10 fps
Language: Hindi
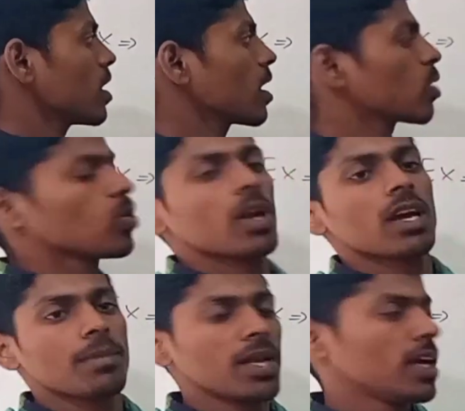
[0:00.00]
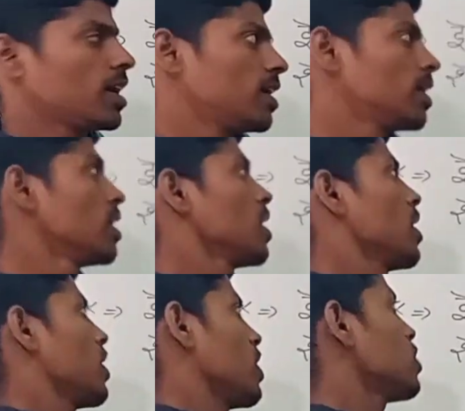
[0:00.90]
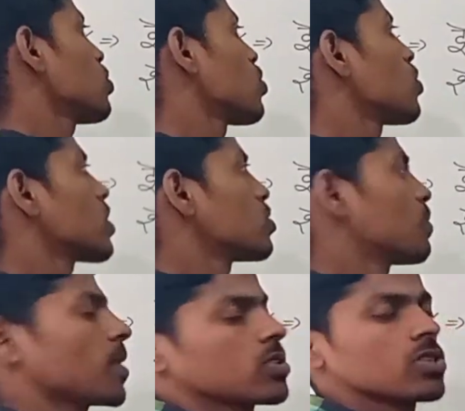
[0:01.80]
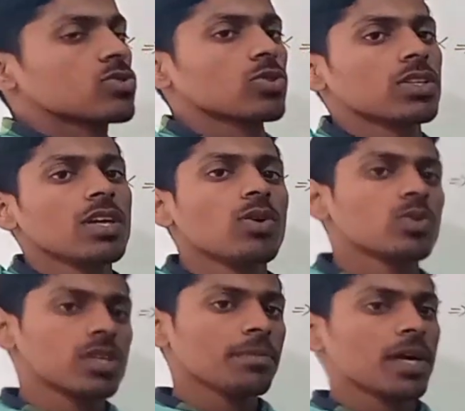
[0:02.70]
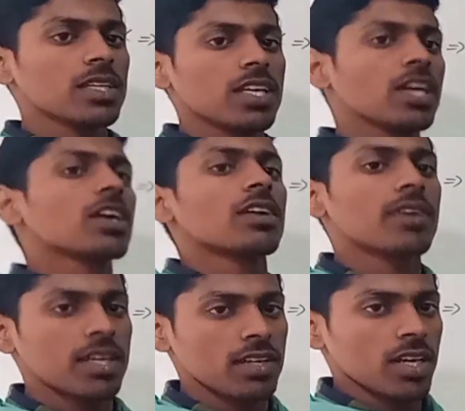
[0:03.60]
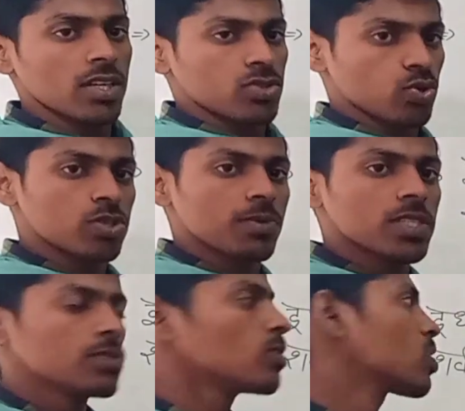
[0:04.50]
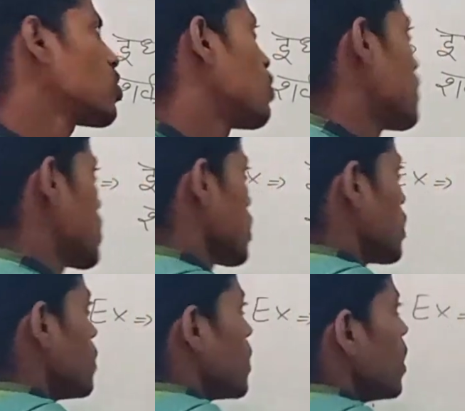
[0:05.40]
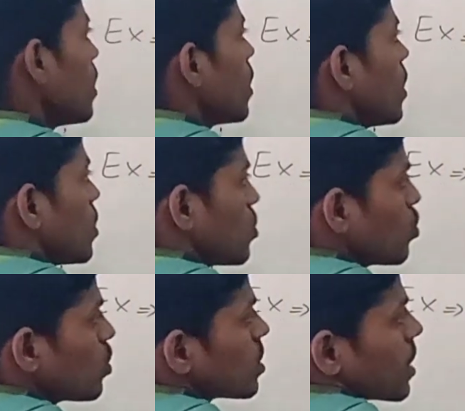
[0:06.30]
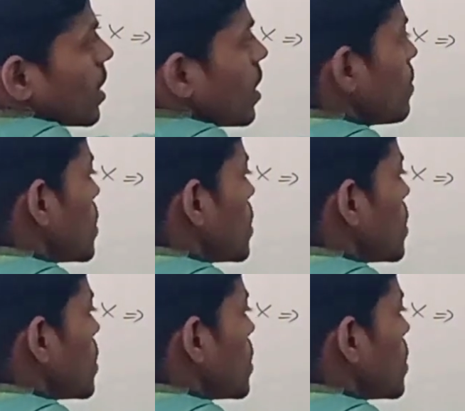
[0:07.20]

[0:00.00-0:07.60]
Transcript: से एल्कोहल का बनना है इन दोनों की जो प्रोसेस होती है उसे हम कहते हैं किड़वन सूक्ष्म जीवों की उपस्थिति में दूध से दही